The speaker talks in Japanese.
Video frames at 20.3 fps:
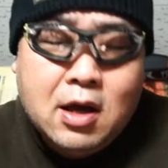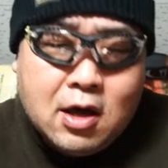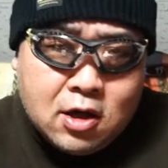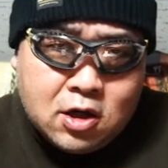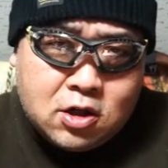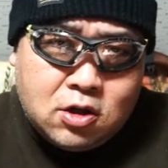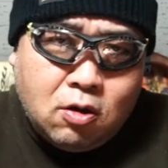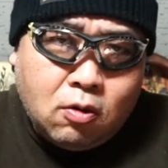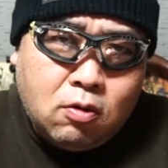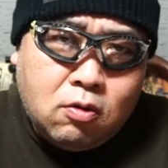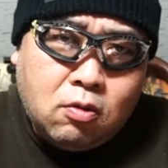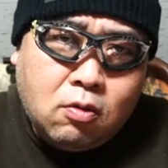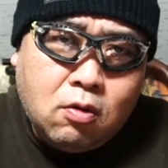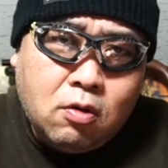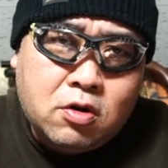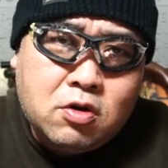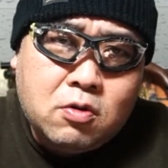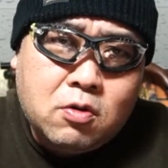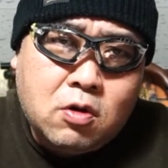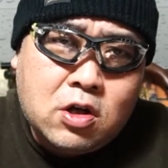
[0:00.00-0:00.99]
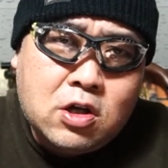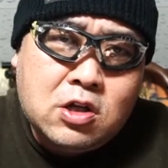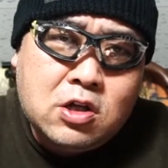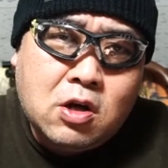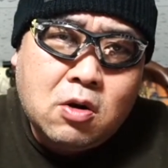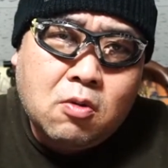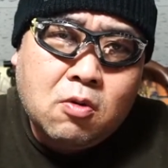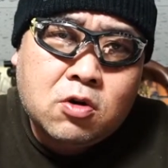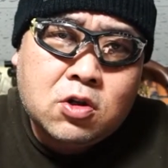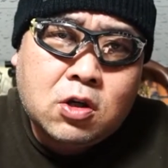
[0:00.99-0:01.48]
人のところにいいね
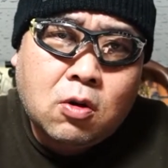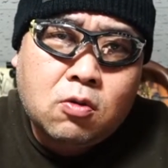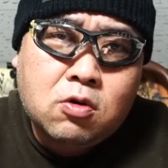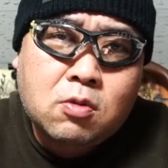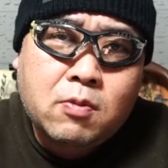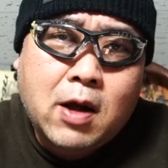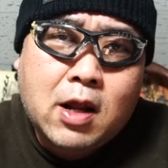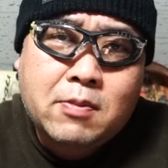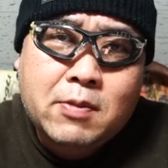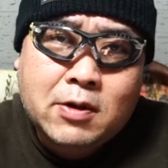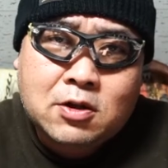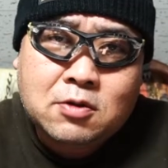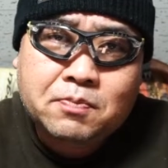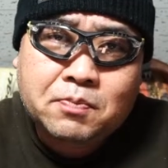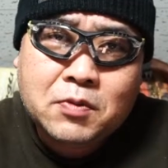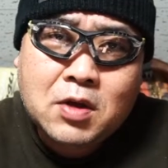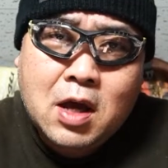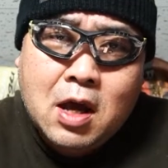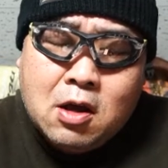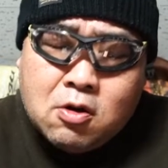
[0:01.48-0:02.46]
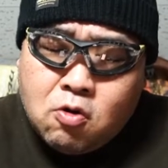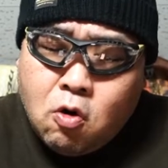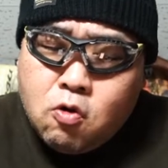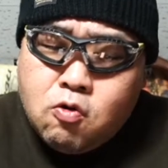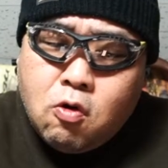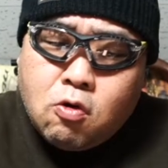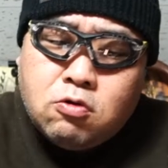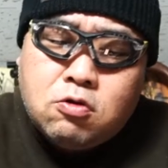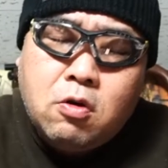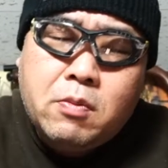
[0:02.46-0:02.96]
を押したこともあります。広
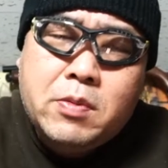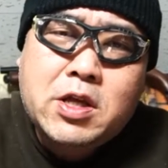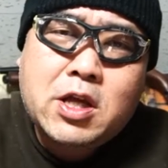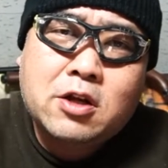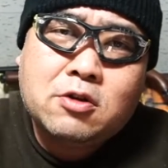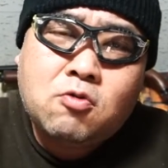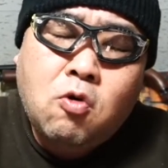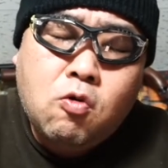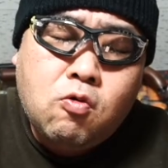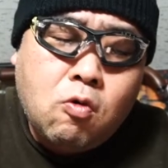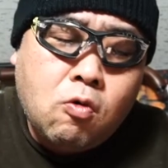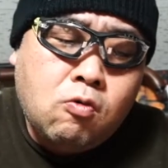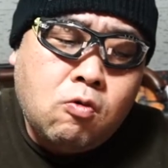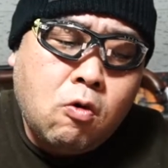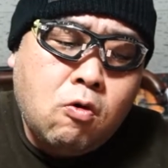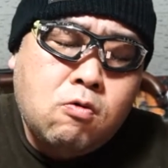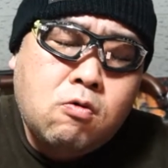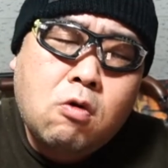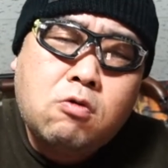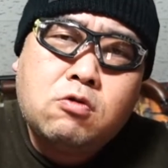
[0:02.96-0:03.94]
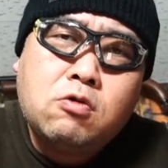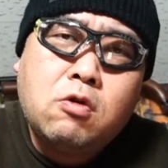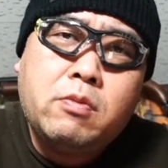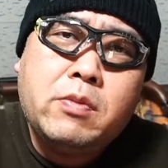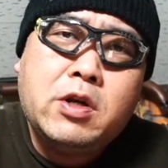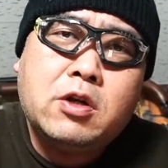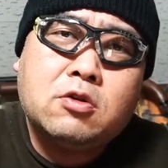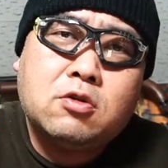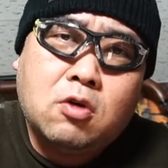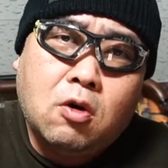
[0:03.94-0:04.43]
告を見てる。広告広告を
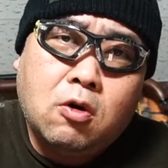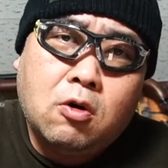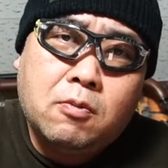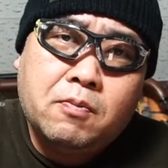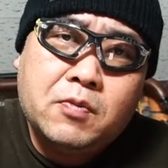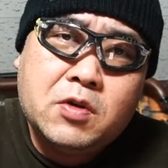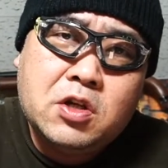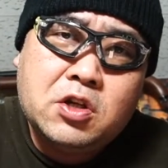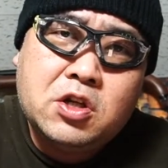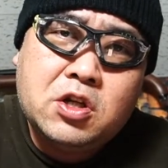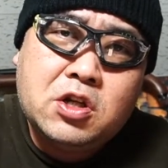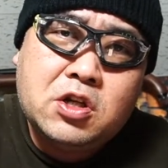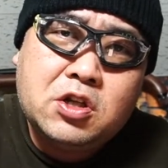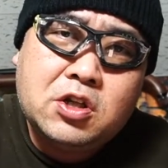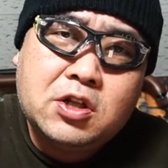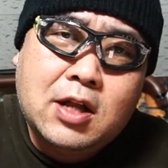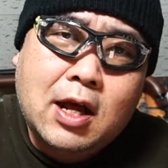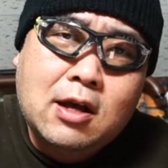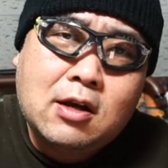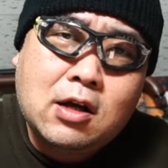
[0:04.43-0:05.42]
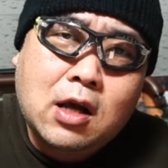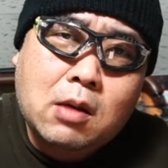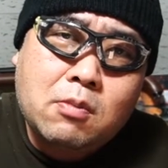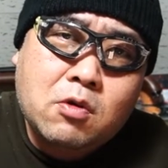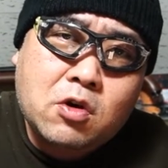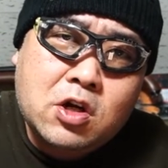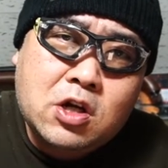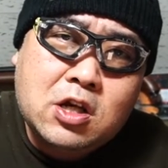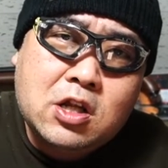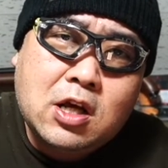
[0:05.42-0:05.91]
見ると、1日何回
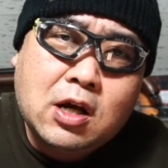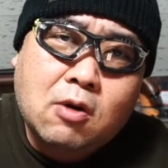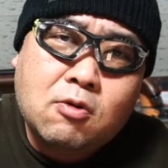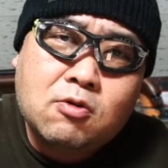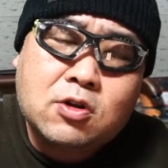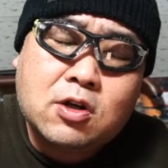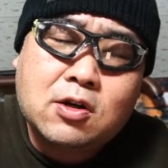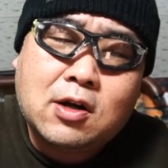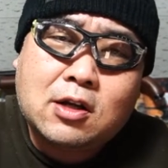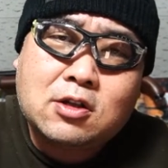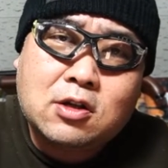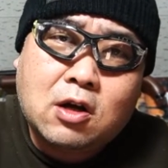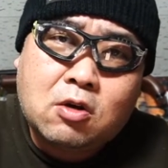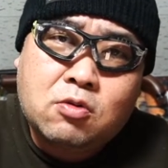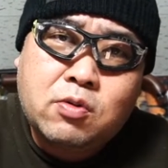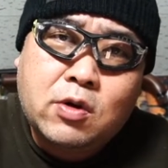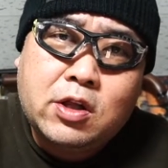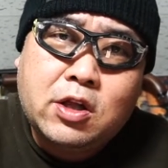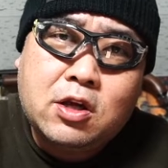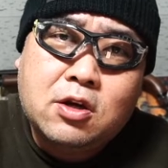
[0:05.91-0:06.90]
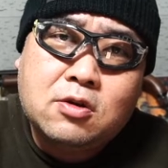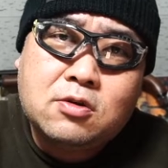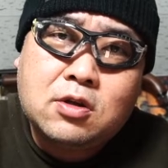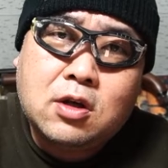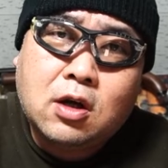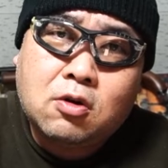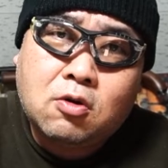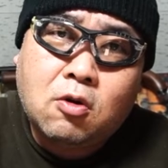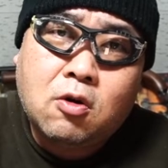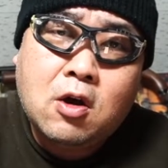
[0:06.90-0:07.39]
もいいねが押せる数が増えていくん
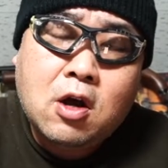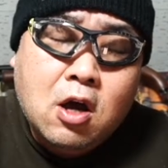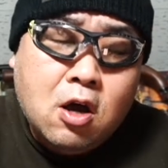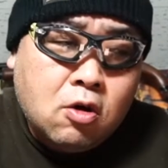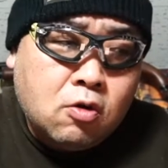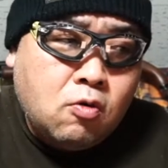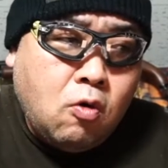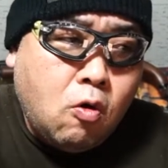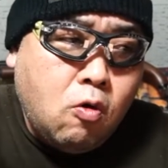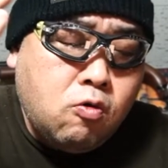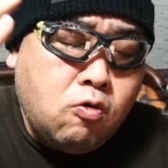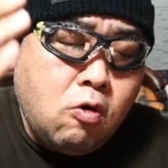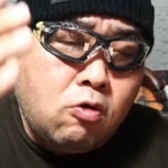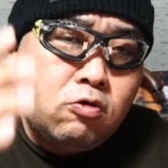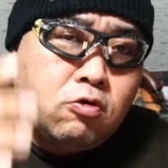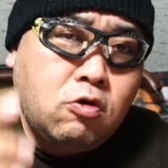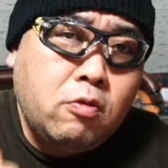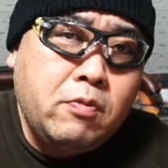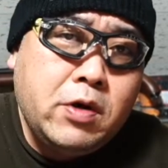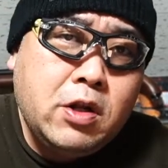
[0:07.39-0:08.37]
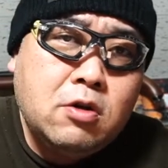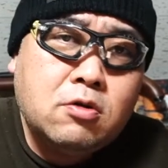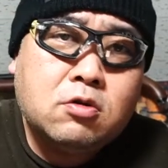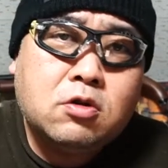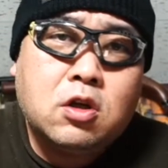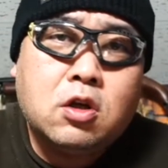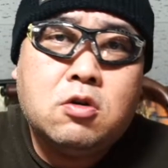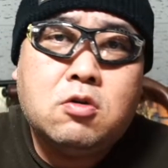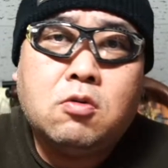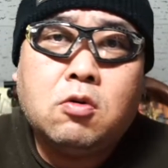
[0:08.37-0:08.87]
だけど、広告を見るっ
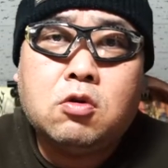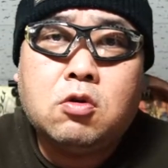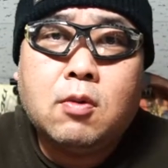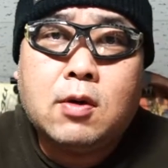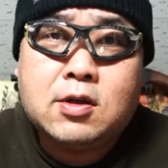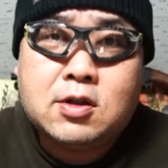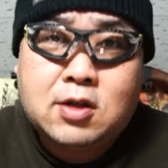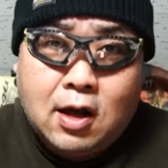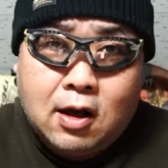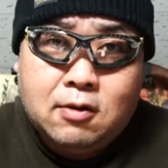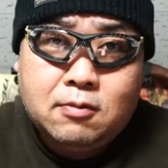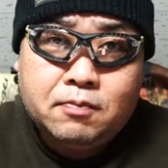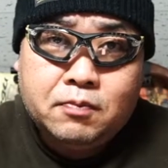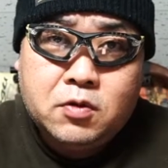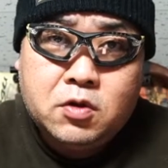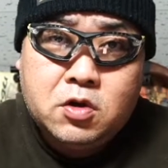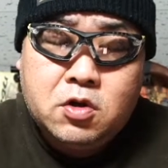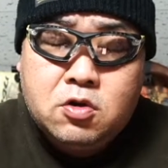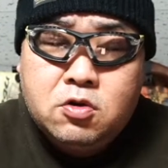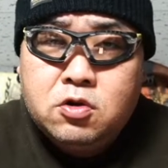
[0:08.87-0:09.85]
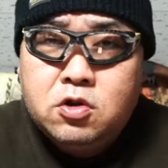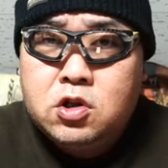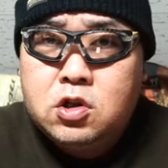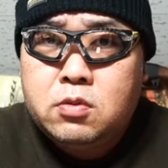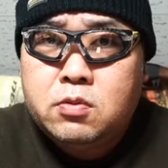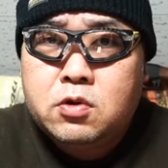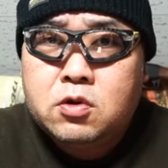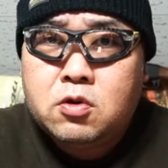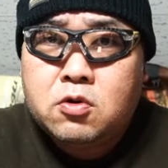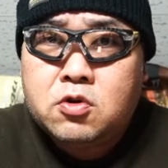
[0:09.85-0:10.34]
ていうことはさ、
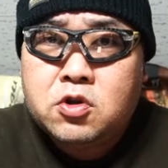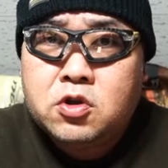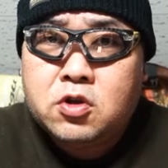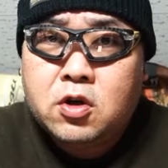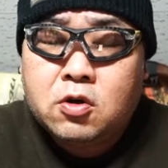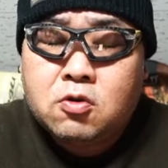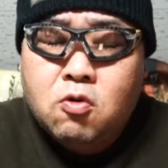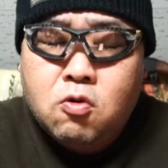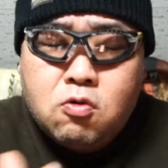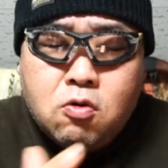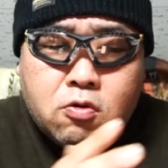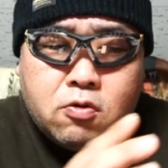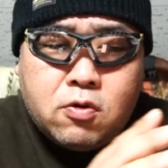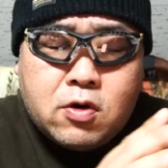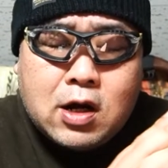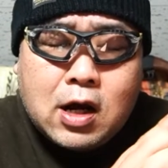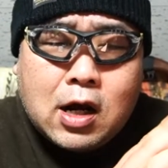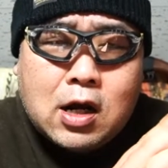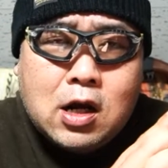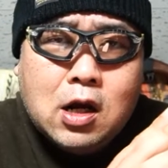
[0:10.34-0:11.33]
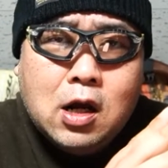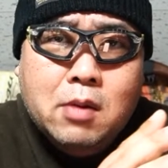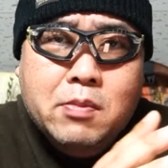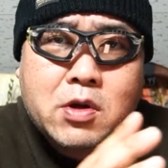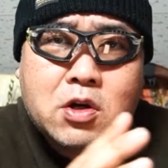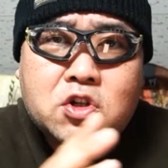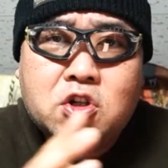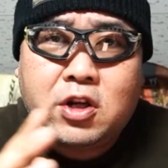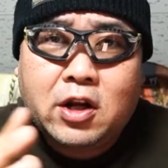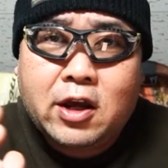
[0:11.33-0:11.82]
YouTube と一緒で広告をなかなか見
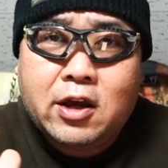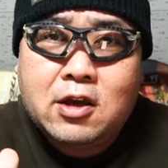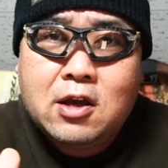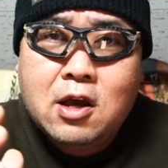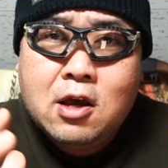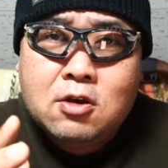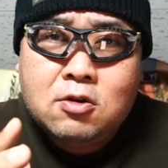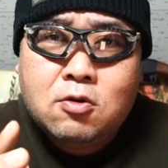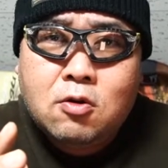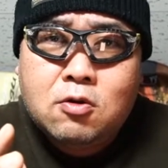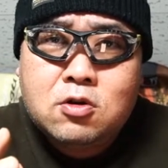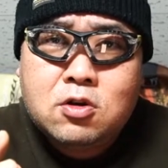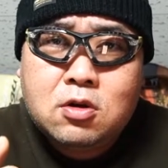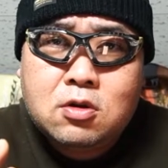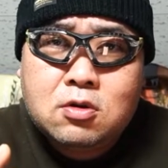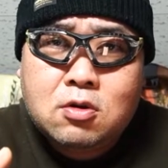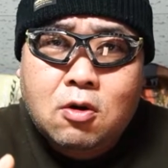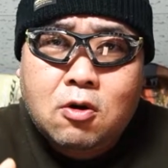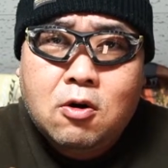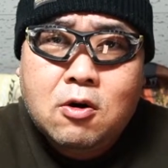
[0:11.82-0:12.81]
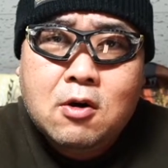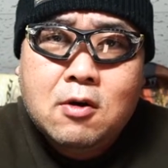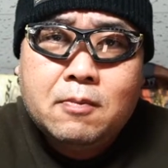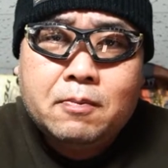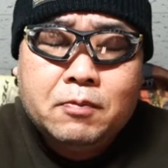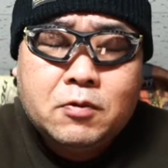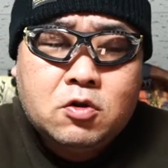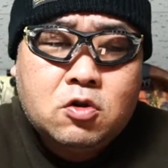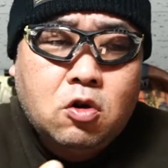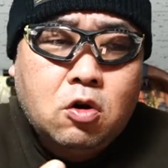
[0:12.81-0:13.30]
るじゃない。そうすると、
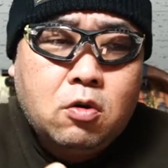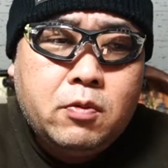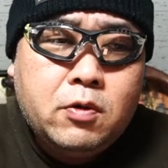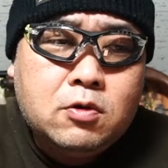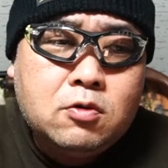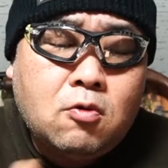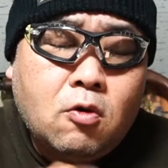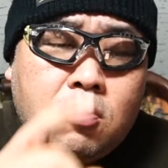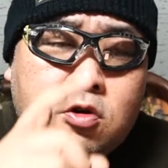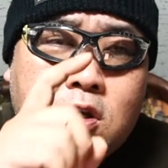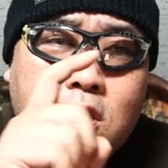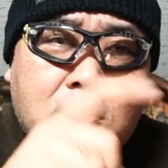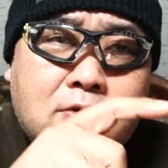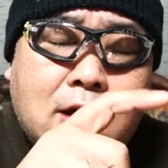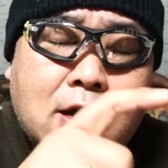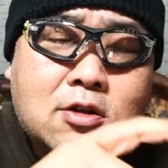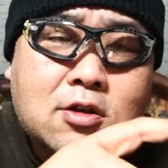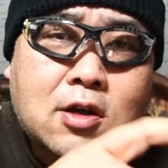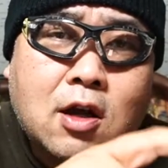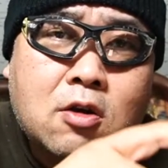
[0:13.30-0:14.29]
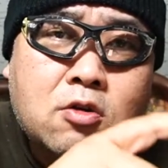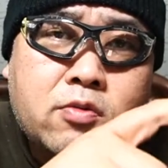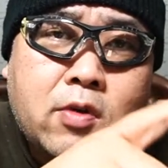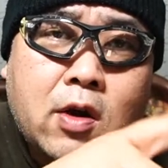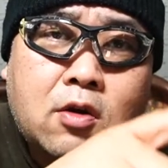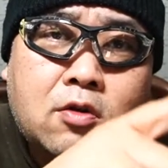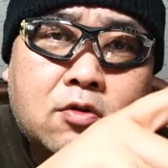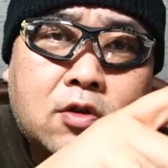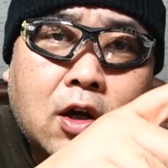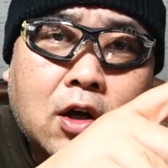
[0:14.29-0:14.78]
その分押せる数が増え
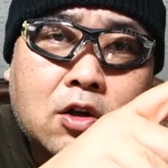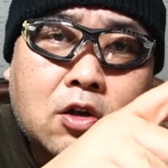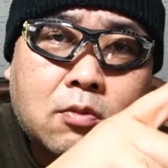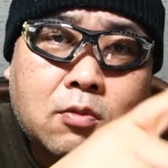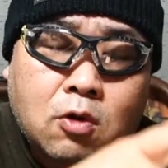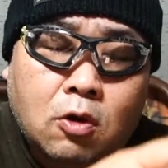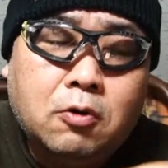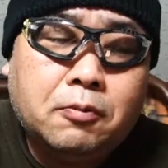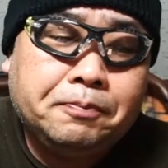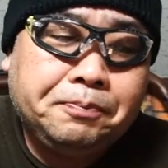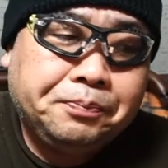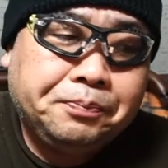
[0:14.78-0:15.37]
るんだけども、